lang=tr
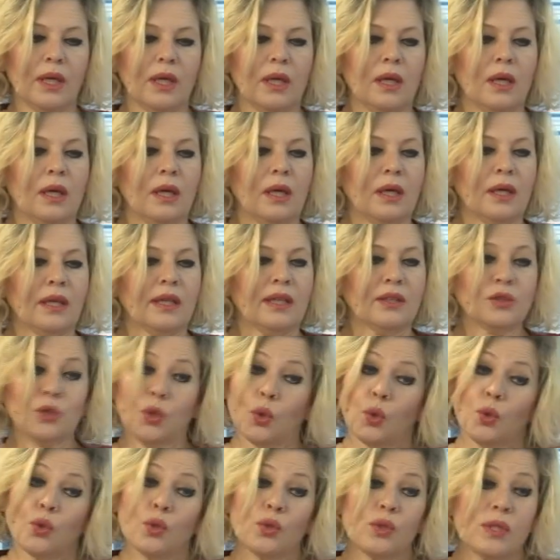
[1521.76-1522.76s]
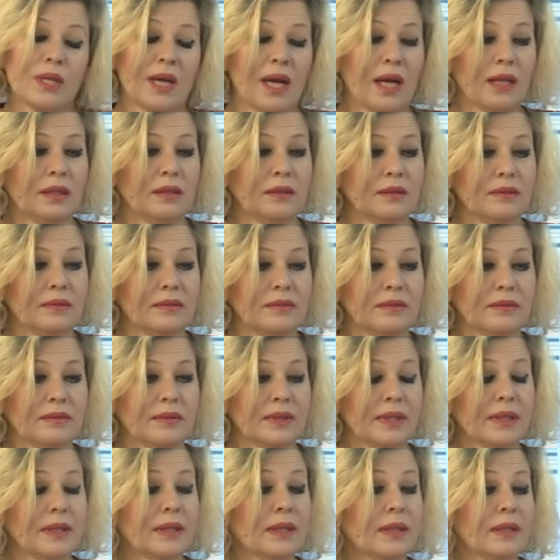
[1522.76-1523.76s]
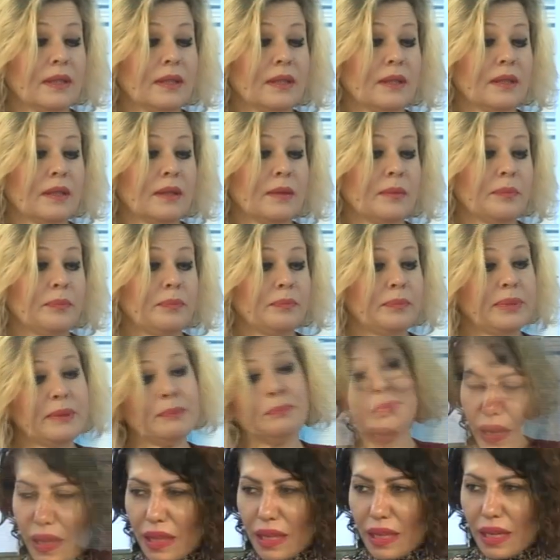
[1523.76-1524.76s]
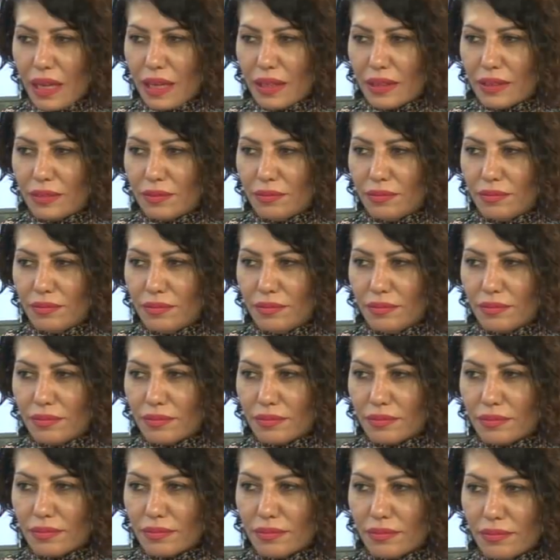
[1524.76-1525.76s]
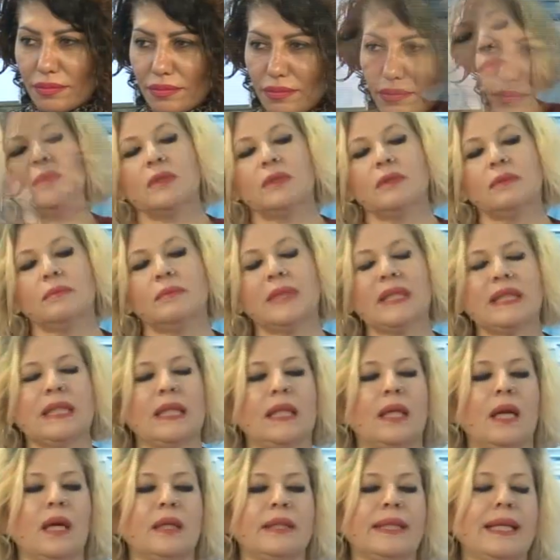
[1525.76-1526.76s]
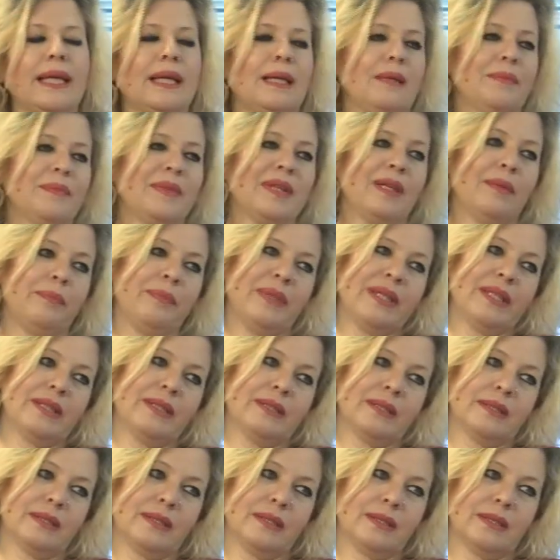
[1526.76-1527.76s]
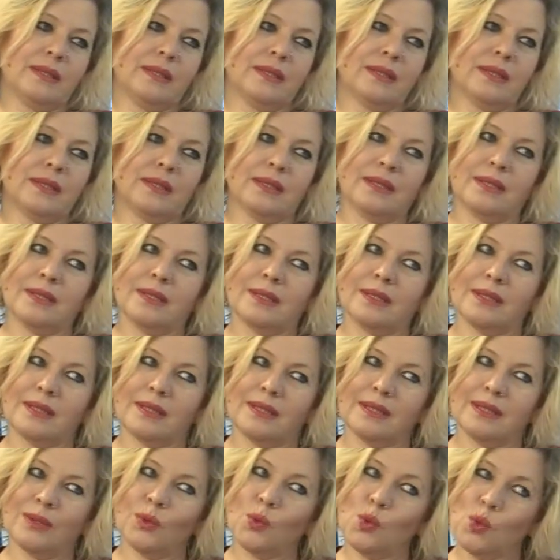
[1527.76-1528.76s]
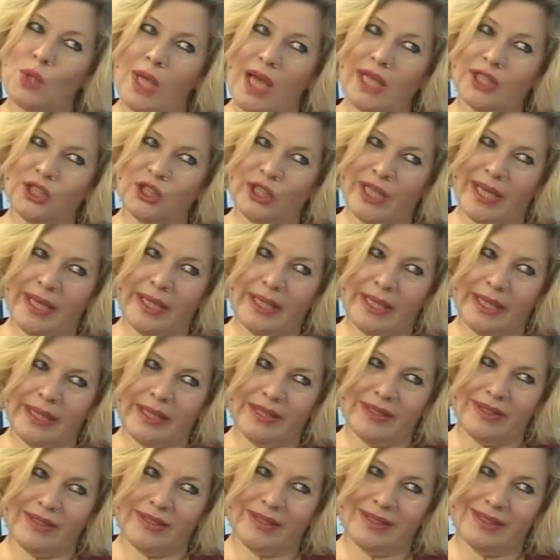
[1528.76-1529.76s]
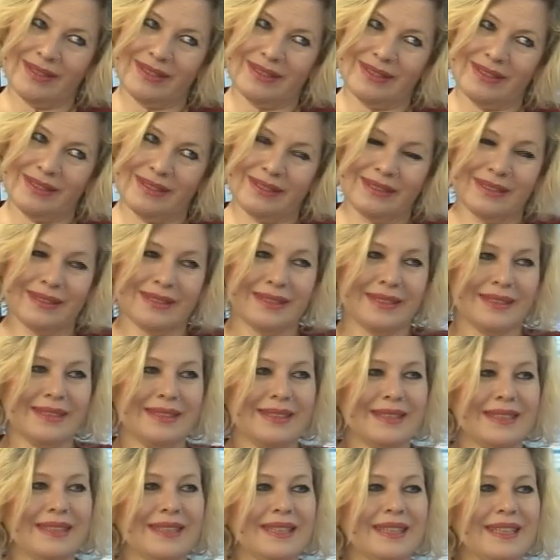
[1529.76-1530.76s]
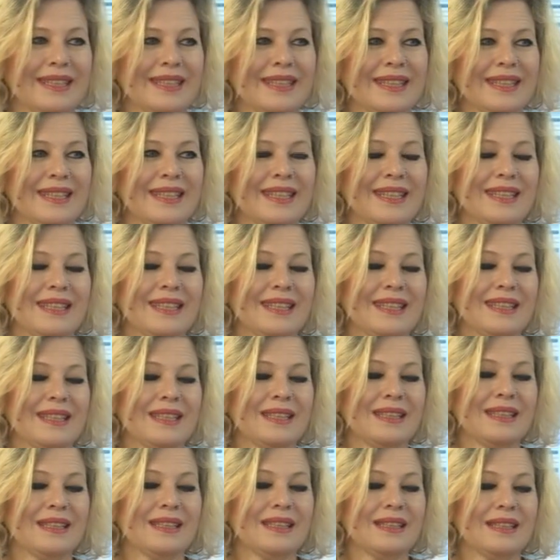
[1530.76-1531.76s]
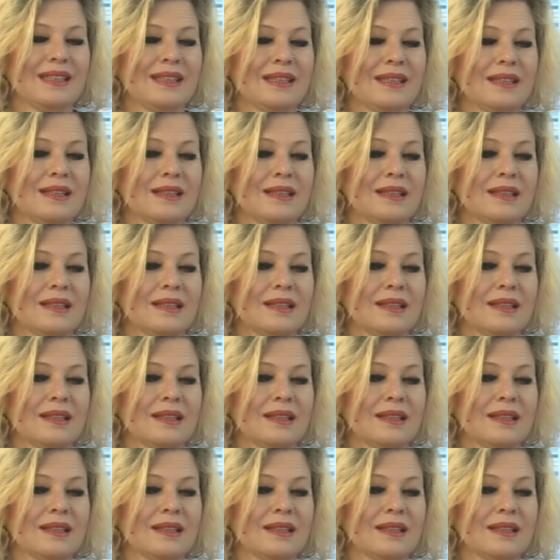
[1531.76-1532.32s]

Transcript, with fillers: Aa, çok güzel. Ee, bir, bir şey daha merak ettim. Şimdi mesela diyelim ki bir uzak şehre gittim. Evet. Ee,